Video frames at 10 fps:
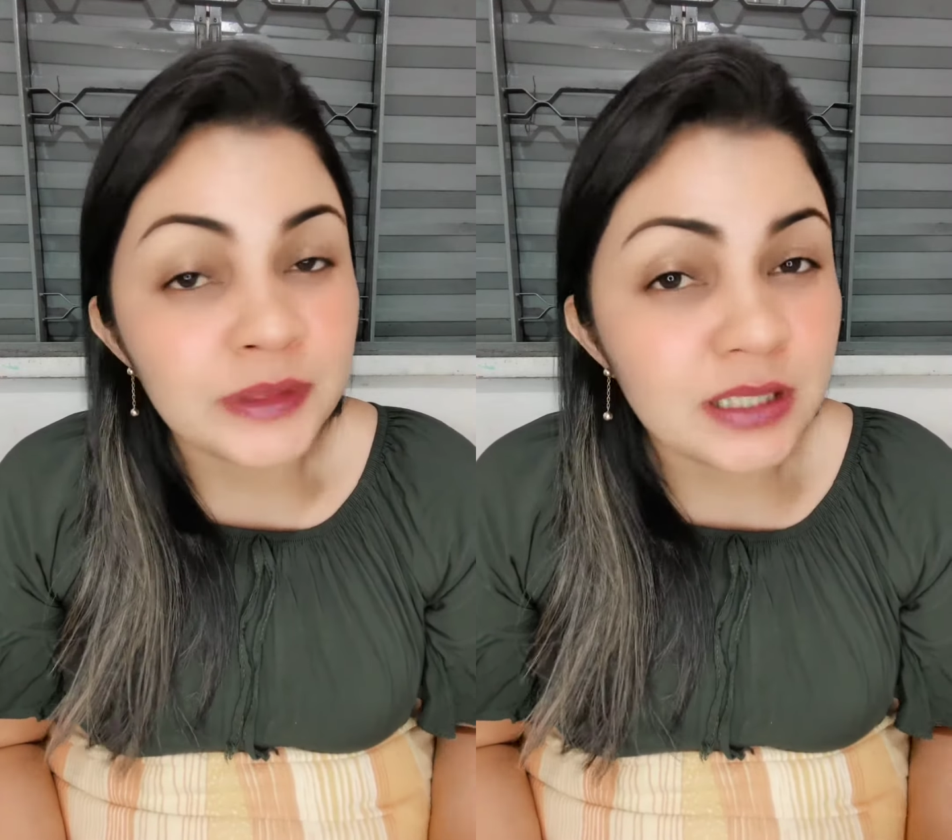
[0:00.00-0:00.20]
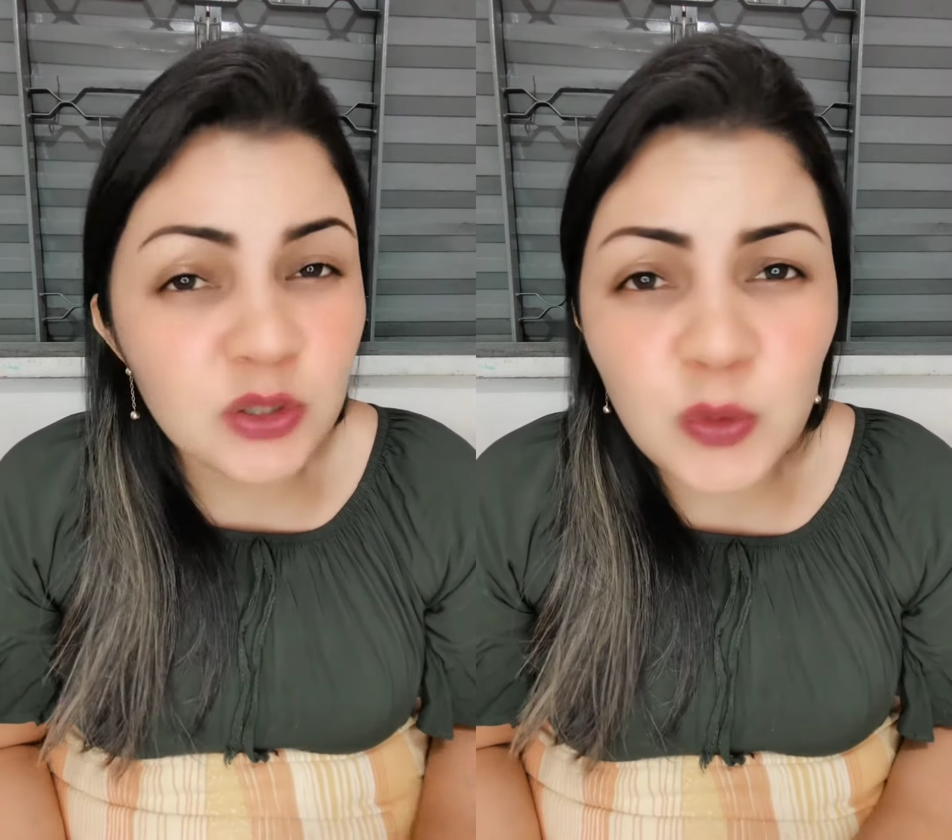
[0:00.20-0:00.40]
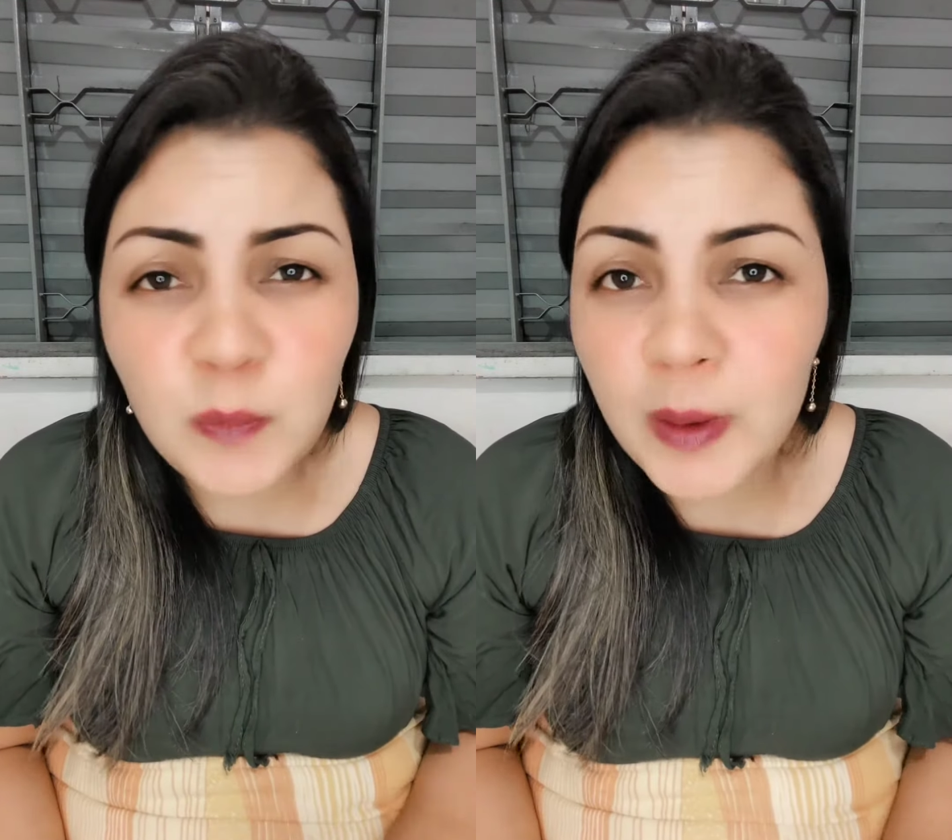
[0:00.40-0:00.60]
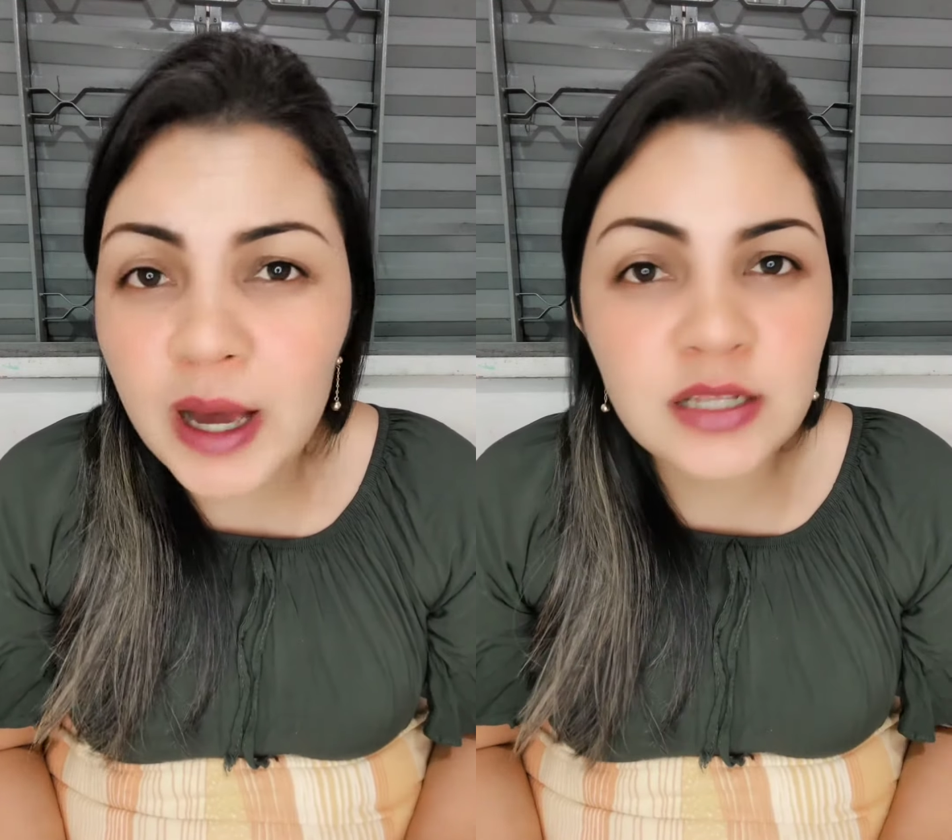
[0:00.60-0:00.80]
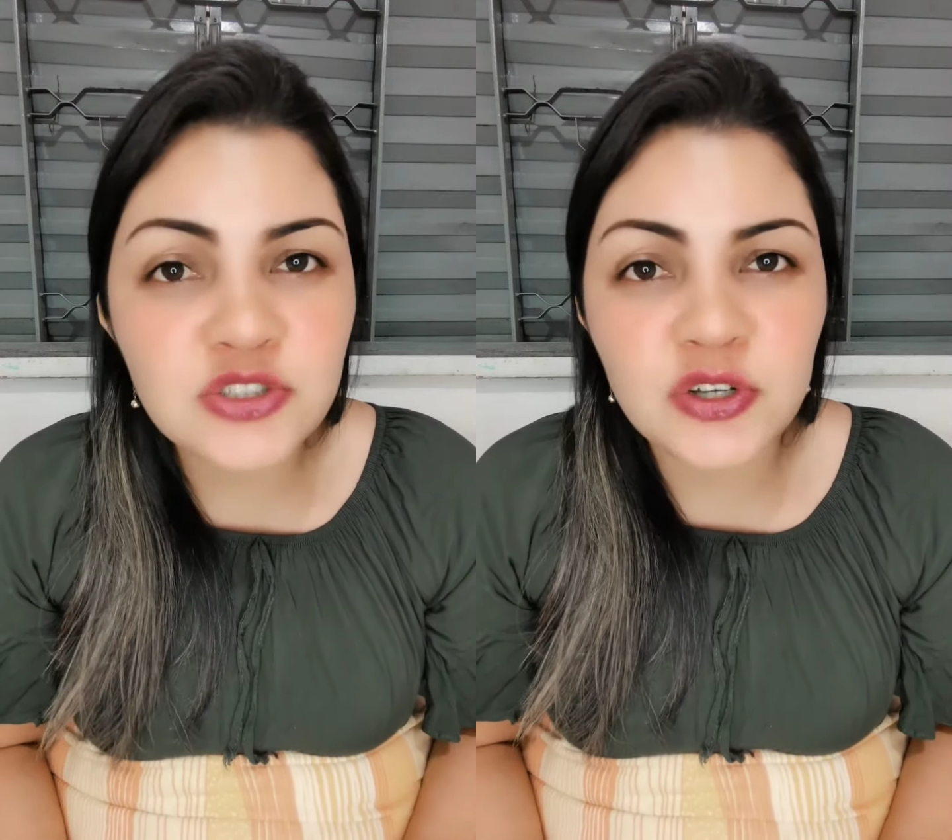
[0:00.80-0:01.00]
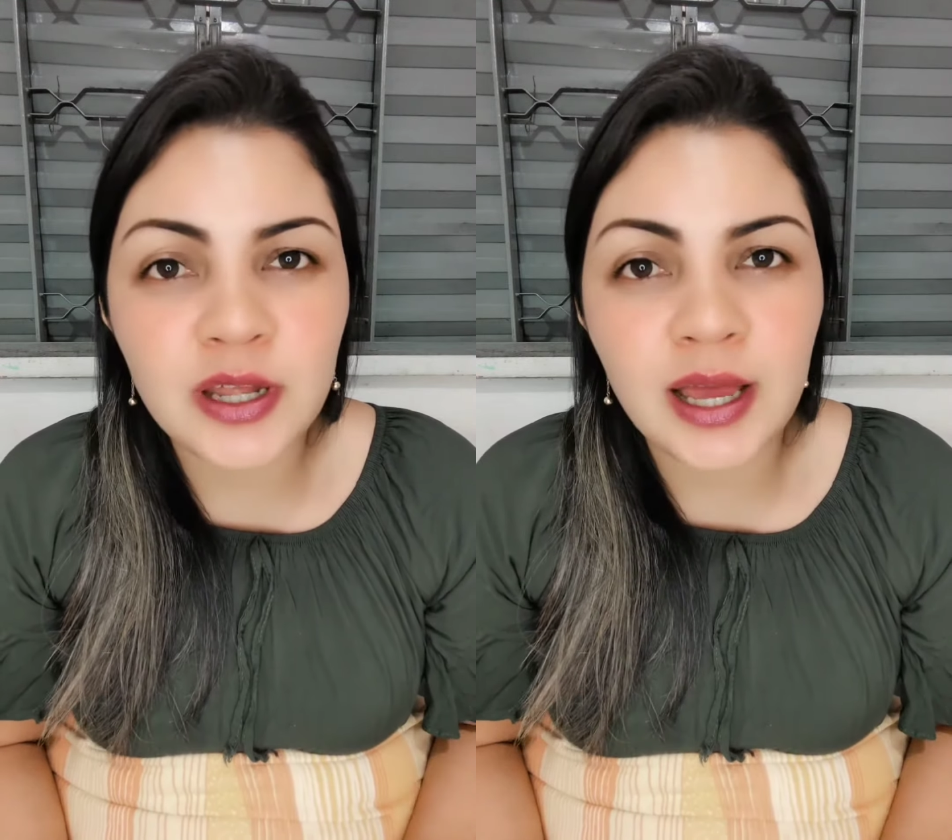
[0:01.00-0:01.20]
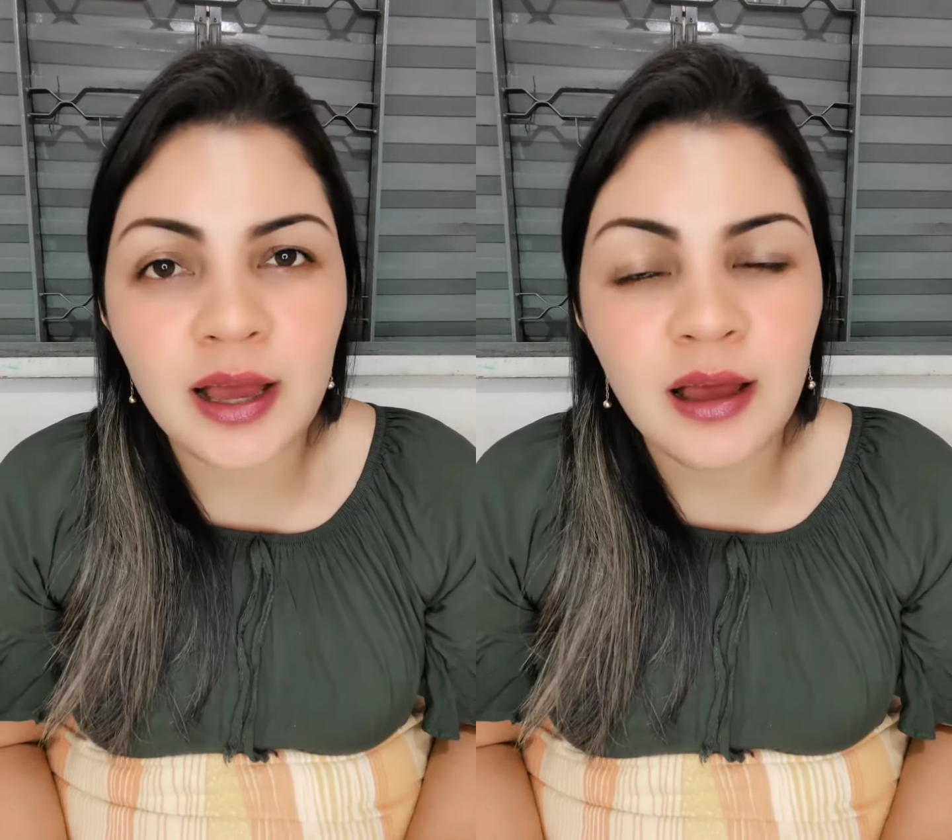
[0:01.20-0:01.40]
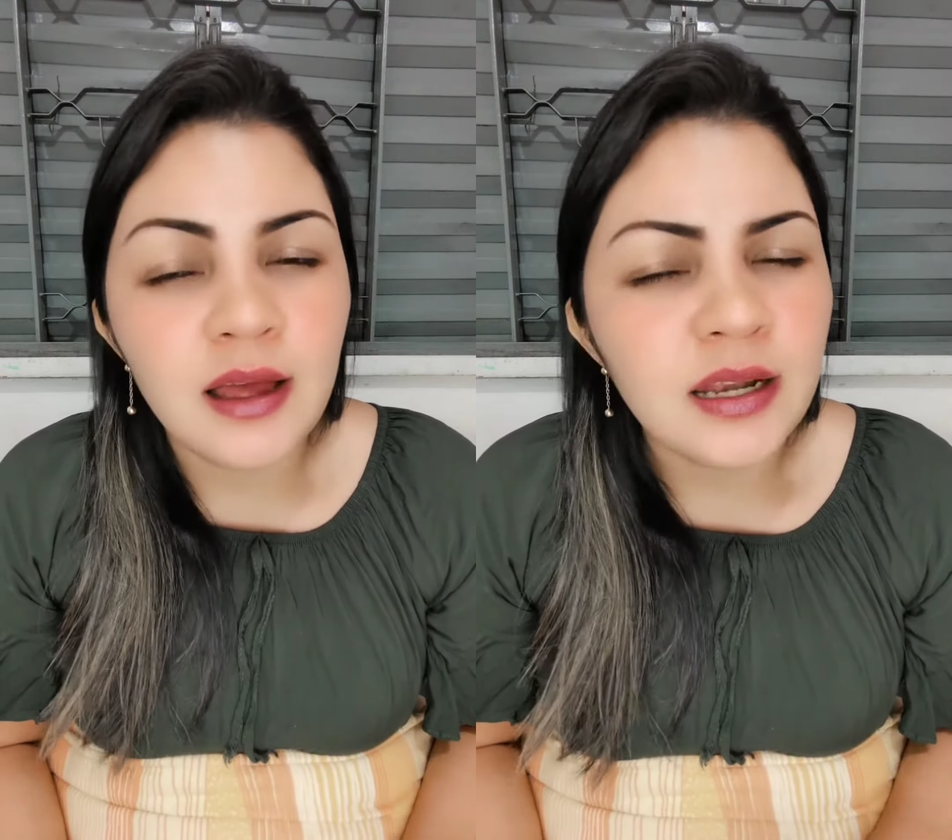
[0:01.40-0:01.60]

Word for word: Então não pare de orar,